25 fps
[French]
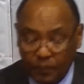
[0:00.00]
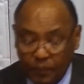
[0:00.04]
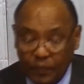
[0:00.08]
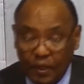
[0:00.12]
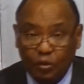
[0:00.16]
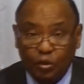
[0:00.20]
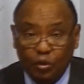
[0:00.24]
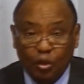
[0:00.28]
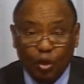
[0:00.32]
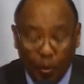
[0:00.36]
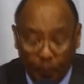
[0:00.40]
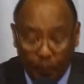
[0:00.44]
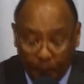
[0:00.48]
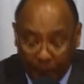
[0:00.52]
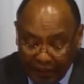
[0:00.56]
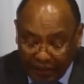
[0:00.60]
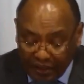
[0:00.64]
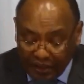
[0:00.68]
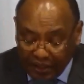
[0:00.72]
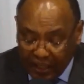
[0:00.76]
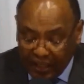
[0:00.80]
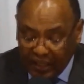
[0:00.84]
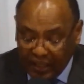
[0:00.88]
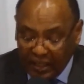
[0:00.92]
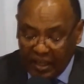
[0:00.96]
de ne pas
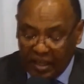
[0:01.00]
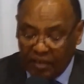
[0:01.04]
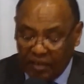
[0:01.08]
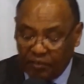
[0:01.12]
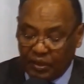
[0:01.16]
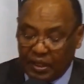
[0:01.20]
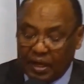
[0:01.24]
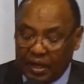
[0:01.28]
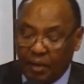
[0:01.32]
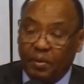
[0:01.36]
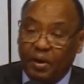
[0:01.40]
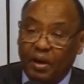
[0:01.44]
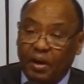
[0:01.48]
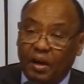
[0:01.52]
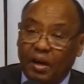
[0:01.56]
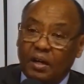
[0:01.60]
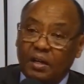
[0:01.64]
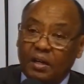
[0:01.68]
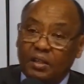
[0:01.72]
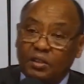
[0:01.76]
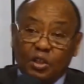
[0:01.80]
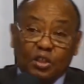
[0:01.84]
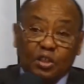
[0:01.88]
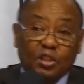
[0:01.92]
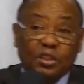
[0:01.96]
traîner évidemment
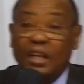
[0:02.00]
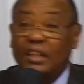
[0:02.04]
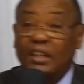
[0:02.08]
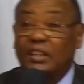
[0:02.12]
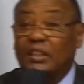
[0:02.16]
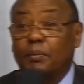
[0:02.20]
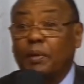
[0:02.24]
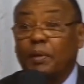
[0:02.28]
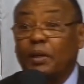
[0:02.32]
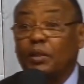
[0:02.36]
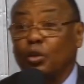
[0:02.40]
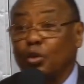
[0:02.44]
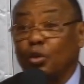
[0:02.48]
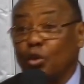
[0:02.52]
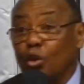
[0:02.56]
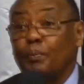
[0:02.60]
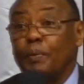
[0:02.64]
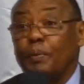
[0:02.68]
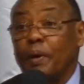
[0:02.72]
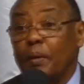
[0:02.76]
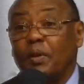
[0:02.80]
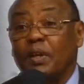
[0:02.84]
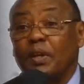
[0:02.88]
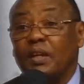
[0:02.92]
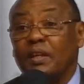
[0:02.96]
ce sentiment de
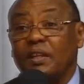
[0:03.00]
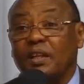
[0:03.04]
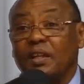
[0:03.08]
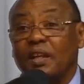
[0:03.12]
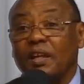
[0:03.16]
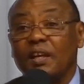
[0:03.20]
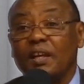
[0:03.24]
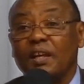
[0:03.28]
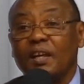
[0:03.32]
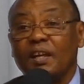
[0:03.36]
culpabilité.